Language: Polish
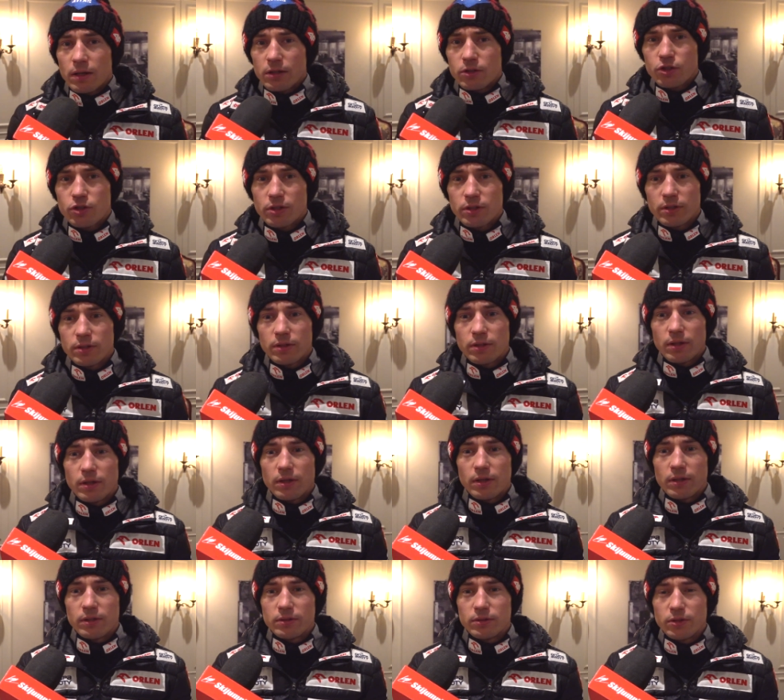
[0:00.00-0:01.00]
Czy, e,
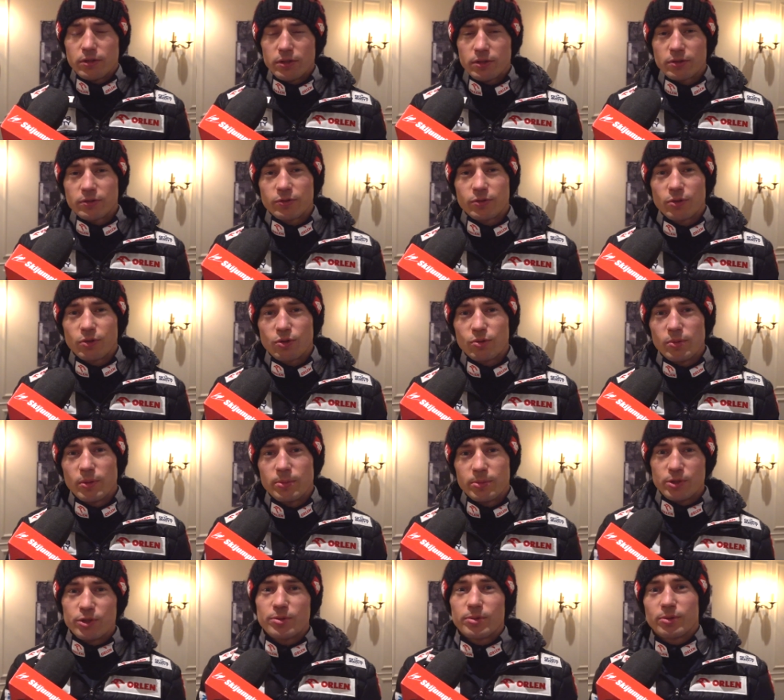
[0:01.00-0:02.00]
no nie od wtorku, bo
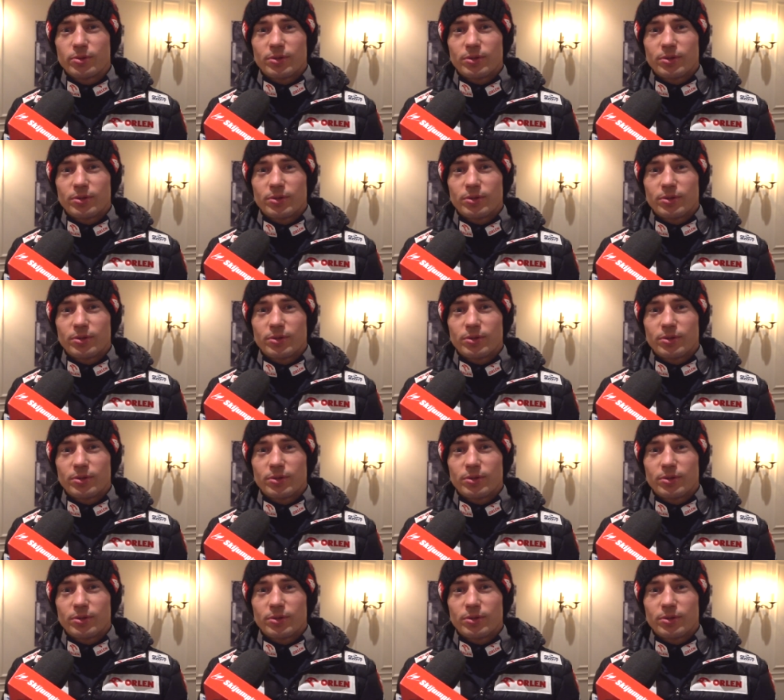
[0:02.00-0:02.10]
byliśmy